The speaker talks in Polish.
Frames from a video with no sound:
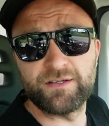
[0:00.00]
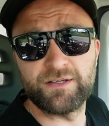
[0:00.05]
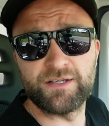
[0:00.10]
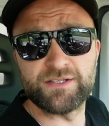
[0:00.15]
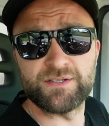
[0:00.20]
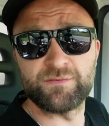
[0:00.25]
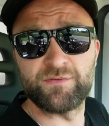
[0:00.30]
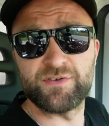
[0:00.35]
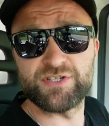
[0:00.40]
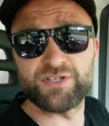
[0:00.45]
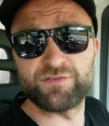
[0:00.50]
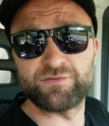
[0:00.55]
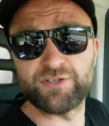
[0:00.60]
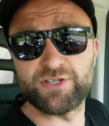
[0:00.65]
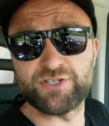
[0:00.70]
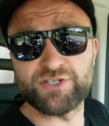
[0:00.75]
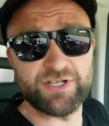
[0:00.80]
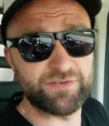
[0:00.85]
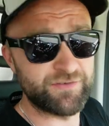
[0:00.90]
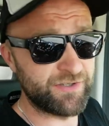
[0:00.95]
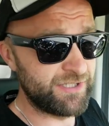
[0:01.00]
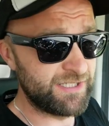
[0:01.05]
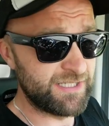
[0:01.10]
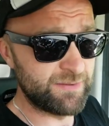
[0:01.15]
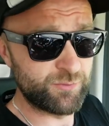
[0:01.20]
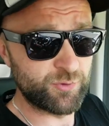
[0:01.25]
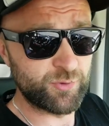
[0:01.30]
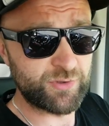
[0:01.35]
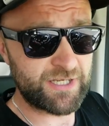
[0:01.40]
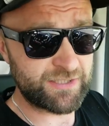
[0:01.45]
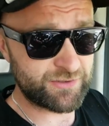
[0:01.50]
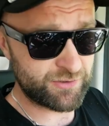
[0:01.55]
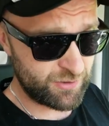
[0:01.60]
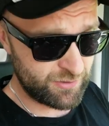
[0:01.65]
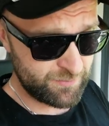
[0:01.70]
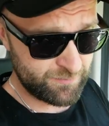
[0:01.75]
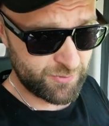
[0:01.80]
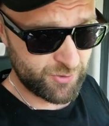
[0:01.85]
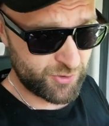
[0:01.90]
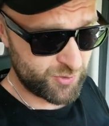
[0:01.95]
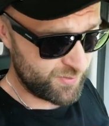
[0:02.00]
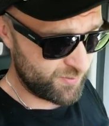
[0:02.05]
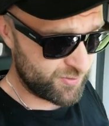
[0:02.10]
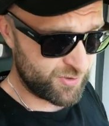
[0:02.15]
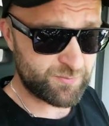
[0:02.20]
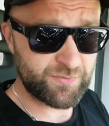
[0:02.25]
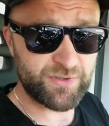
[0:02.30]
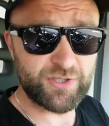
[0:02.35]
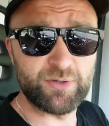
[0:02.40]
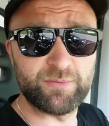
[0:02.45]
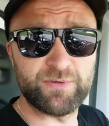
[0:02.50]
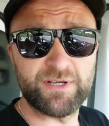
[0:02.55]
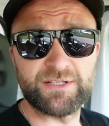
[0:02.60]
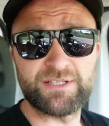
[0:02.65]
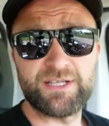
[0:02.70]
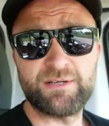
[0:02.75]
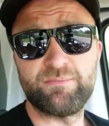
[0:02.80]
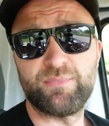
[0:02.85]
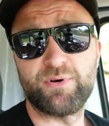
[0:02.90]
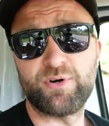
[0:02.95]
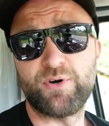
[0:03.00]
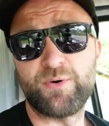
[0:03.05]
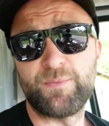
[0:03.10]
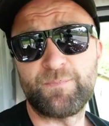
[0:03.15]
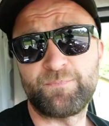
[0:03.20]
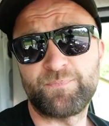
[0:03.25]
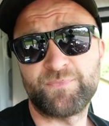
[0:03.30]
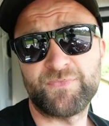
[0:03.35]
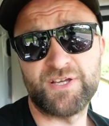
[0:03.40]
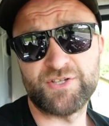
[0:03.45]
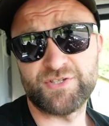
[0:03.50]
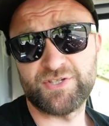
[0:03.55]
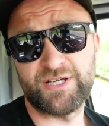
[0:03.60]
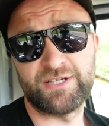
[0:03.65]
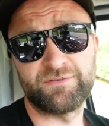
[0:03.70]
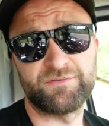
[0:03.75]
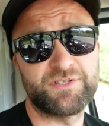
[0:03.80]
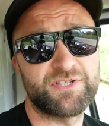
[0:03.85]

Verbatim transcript: Jestem właśnie w troszeczkę w innym Ducato. Pożyczyłem się od mojego brata, bo Kasia, jak